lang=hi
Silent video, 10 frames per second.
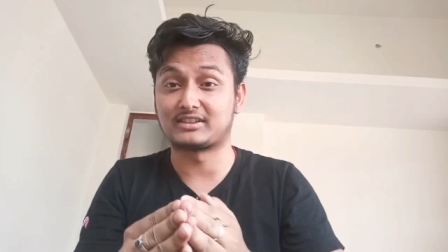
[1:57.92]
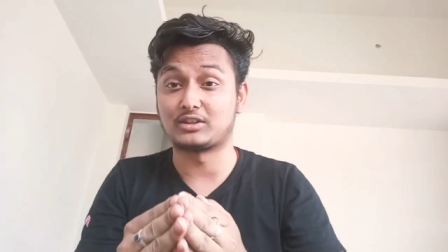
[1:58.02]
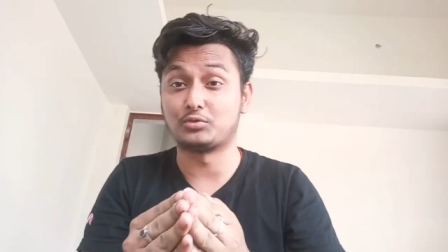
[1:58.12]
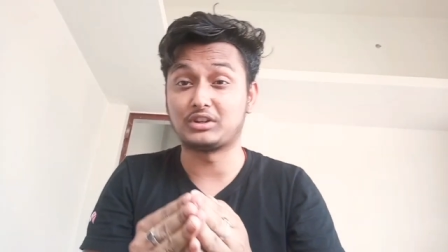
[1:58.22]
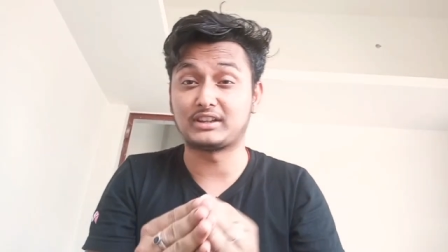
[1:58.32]
हूँ
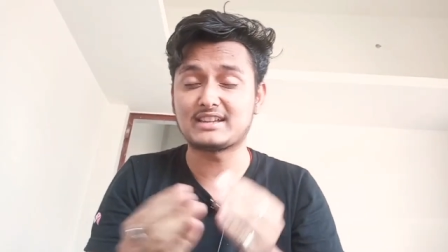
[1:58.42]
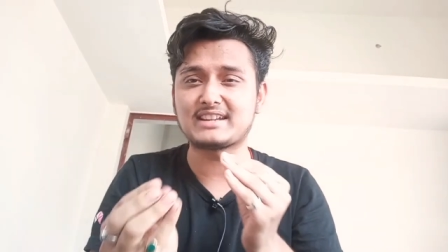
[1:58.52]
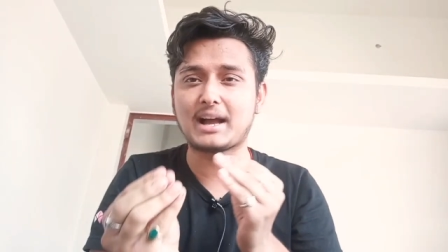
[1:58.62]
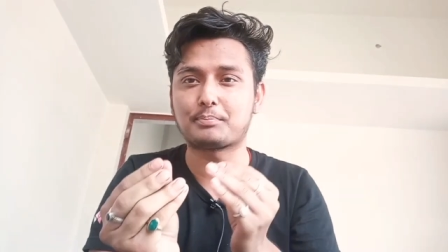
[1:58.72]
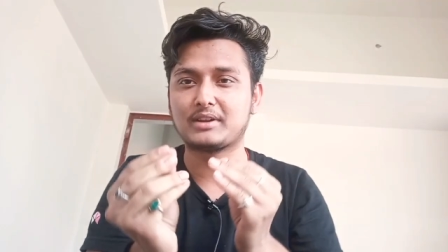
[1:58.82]
कि कैसे
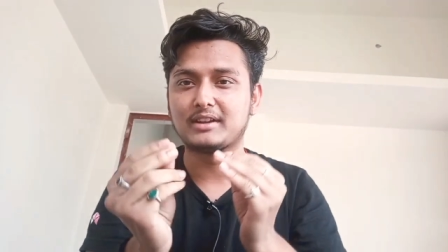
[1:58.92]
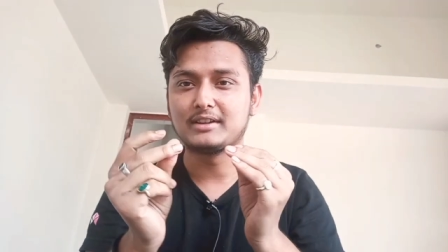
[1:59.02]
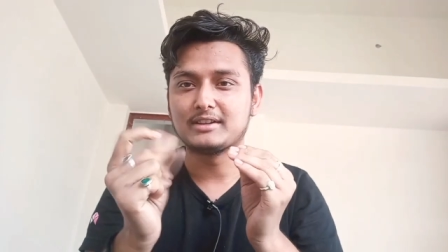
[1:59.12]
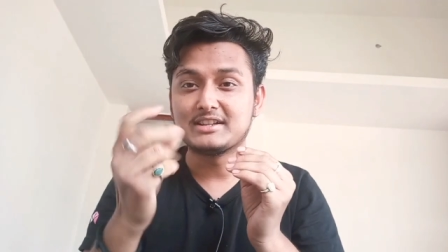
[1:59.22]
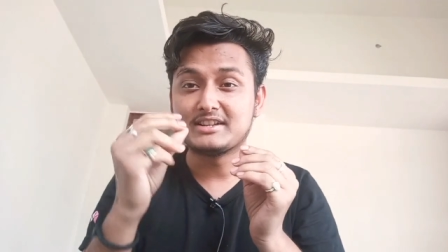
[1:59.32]
आप
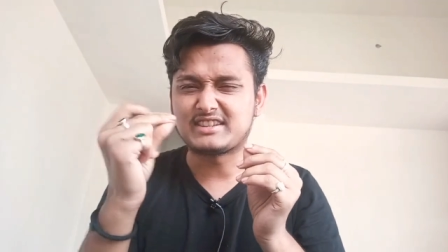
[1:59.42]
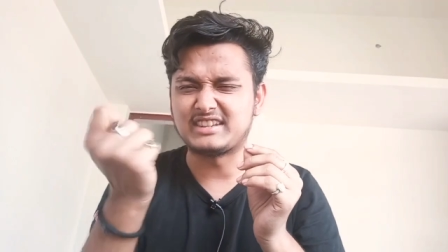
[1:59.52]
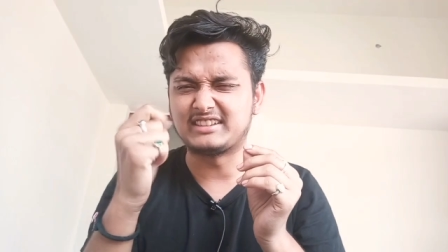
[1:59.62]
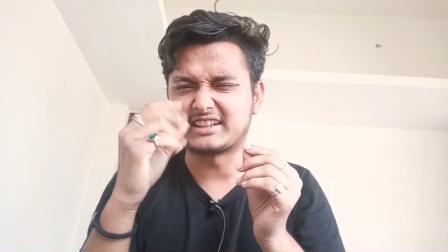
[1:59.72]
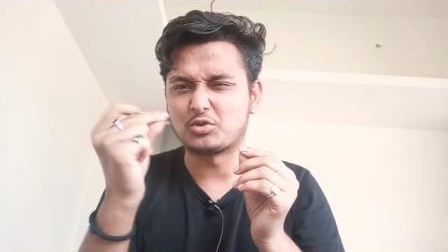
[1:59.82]
सीख
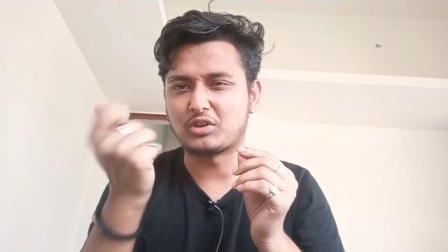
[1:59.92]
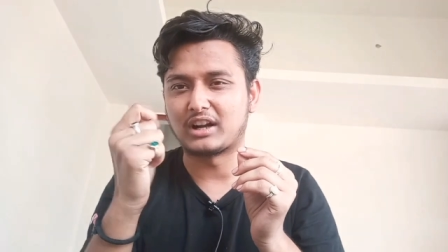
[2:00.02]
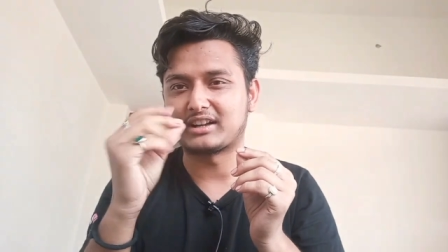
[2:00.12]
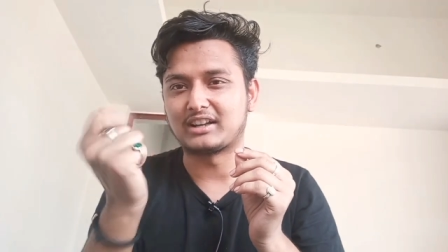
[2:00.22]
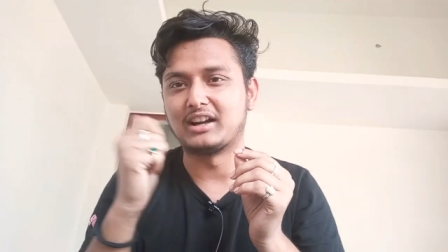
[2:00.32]
सकते हो खट
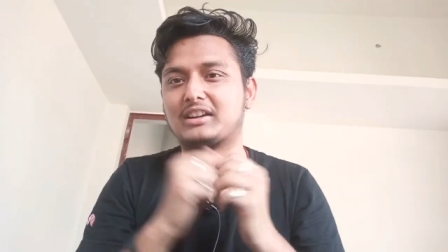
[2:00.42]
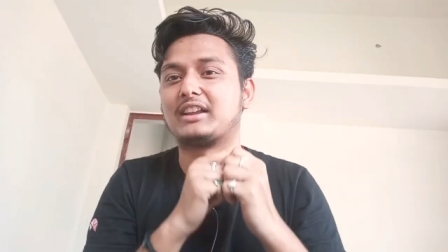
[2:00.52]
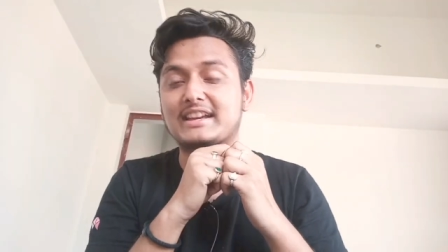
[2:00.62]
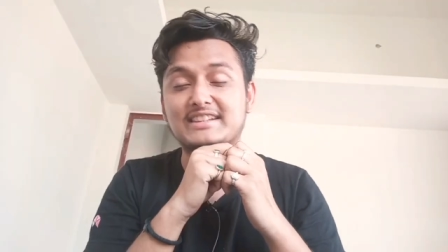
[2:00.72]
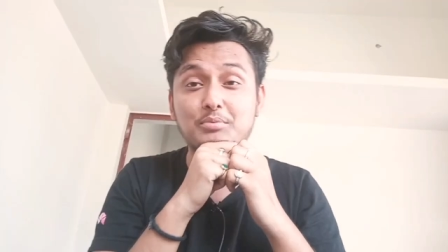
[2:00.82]
खट खट खट
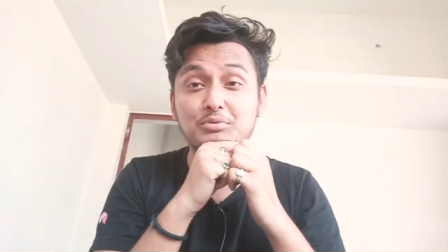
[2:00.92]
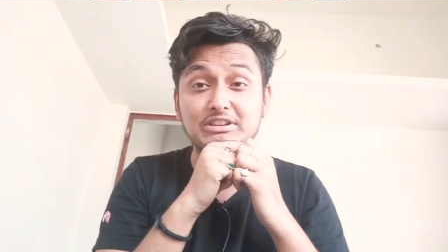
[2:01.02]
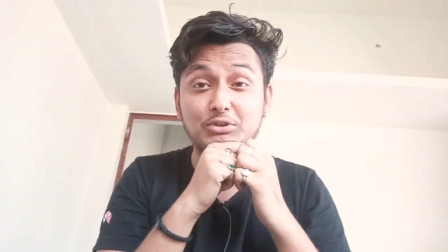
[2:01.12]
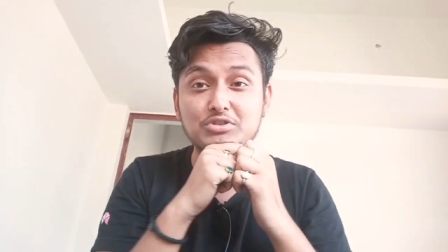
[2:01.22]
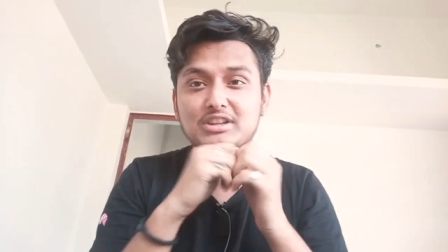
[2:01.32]
कैसे आप अपने
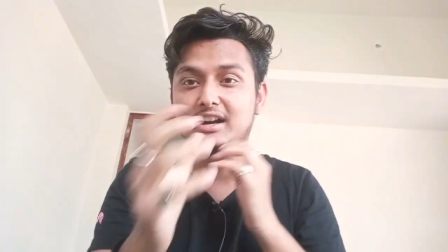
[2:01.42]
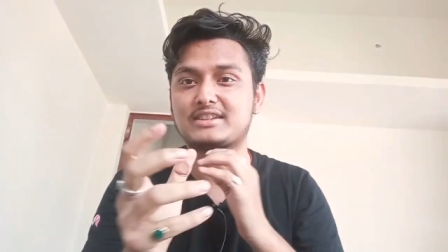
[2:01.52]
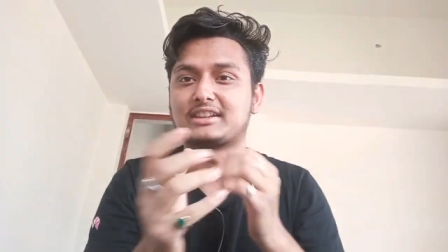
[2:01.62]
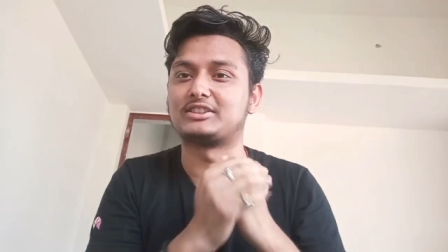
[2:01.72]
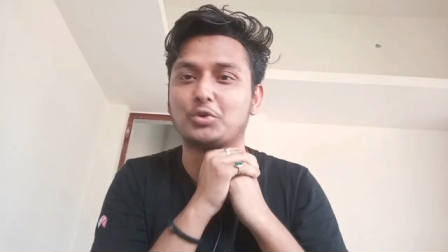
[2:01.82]
ईगो से लड़
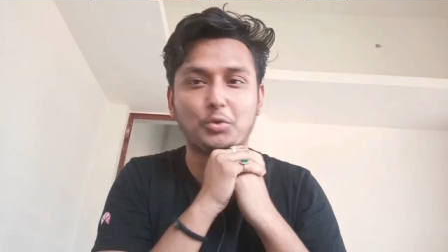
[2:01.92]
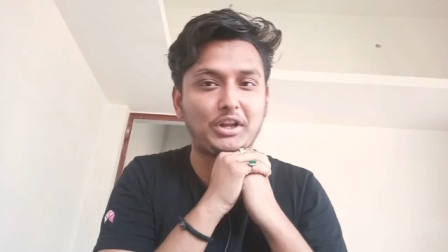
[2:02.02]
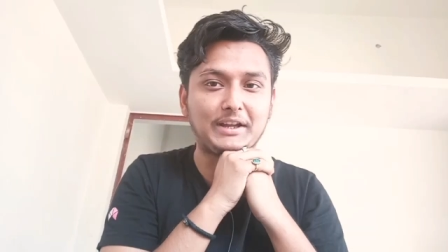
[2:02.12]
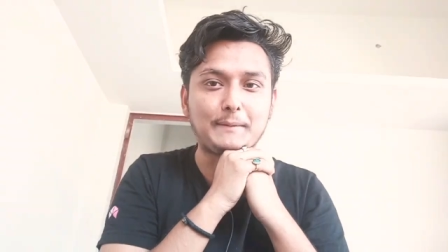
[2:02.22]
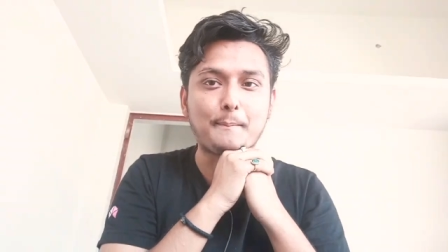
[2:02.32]
सकते हो ठीक है